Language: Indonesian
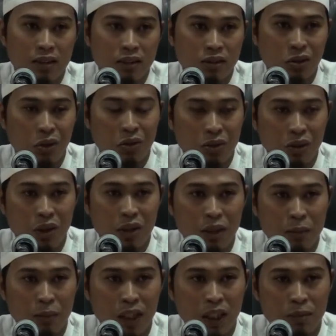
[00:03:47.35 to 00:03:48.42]
contoh
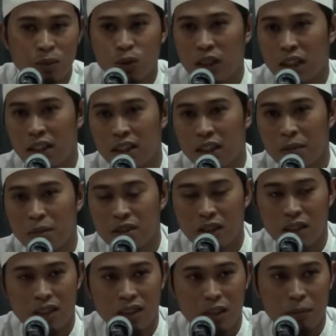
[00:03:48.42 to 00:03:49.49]
yang paling mudah yang bisa
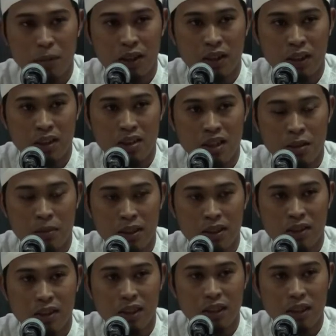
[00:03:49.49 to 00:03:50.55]
kita dapatkan jamaah
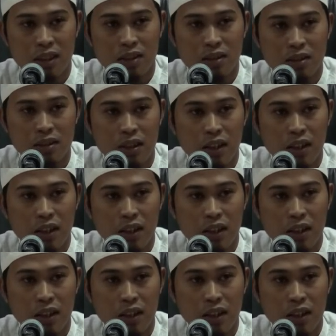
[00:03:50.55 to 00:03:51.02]
sekalian